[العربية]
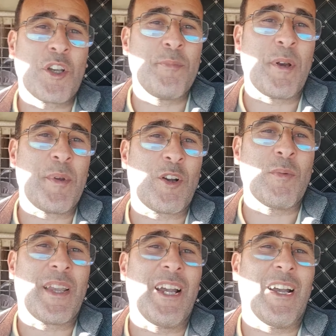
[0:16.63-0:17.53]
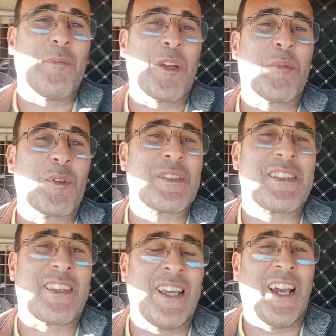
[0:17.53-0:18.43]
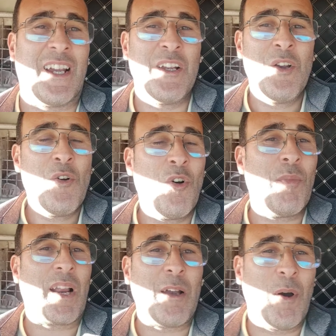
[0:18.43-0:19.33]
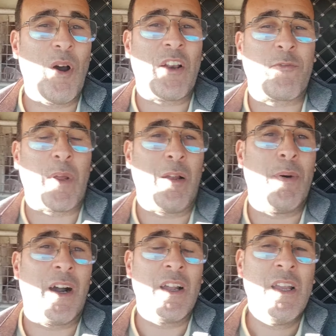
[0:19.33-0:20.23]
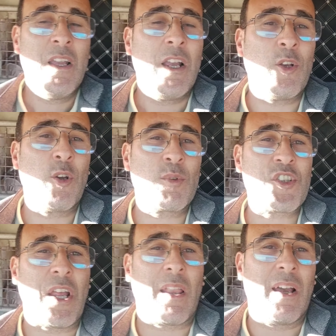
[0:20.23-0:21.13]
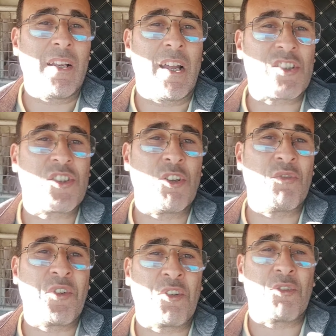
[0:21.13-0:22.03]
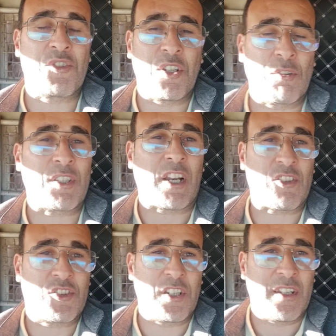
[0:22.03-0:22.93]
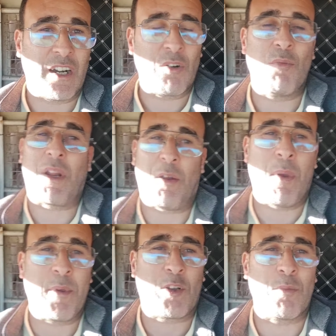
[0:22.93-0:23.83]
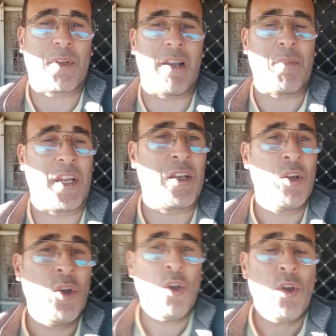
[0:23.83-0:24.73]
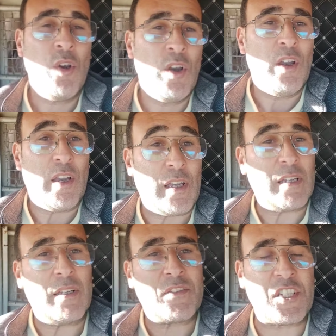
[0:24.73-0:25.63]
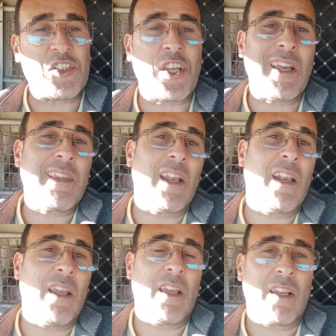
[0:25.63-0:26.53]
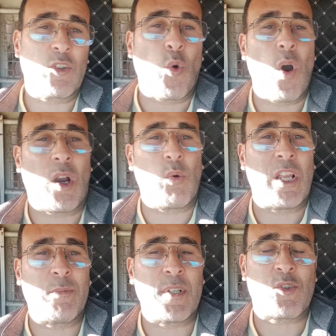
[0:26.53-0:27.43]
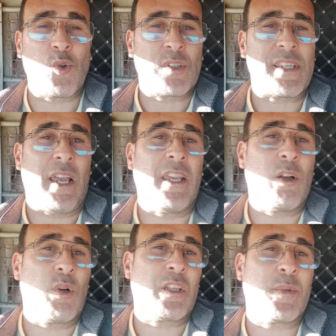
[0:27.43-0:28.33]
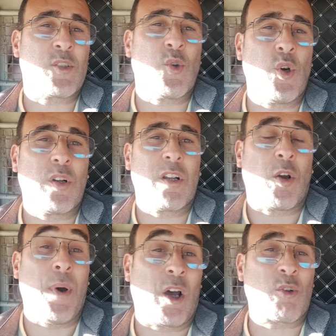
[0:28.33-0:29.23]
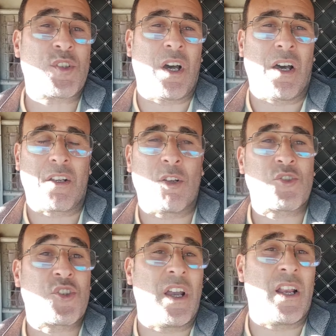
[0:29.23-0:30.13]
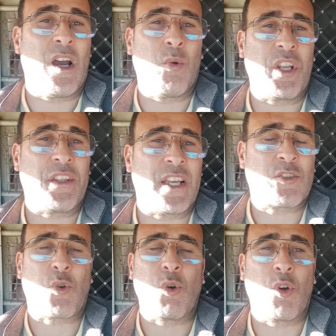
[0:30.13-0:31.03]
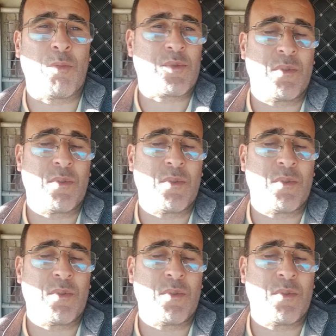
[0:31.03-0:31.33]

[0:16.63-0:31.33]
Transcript: ويكبر بكم كاملين بدون استثناء ومرحبا والف مرحبا اليوم ان شاء الله نهار جديد وفيديو جديد وطريقه جديده مرحبا بكم كاملين الاتجاه ديال دوار ولاد برزوق تحيه لولاد برزوق كبار وصغار رجاله وليدات كلهم